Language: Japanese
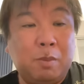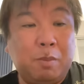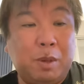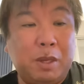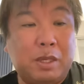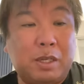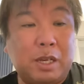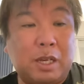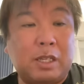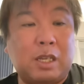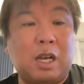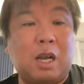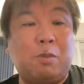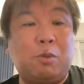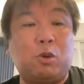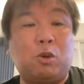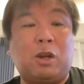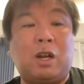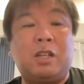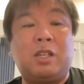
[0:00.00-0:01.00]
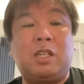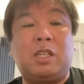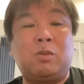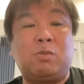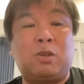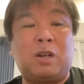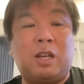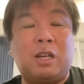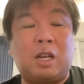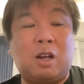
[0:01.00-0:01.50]
ピッチャー坂本から西
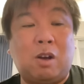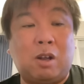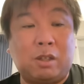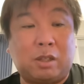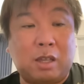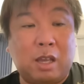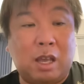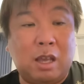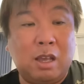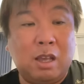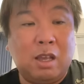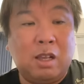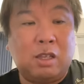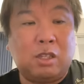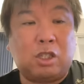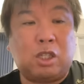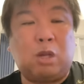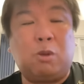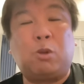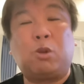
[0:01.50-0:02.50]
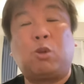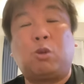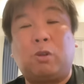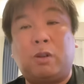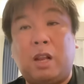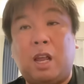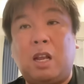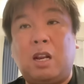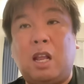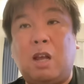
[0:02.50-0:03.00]
村に代わって、杉本の
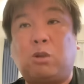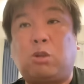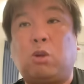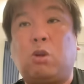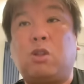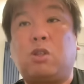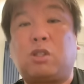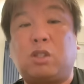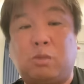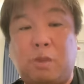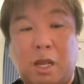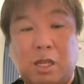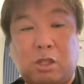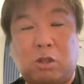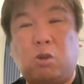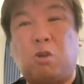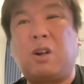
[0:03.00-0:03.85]
ね、レフトのツーベース。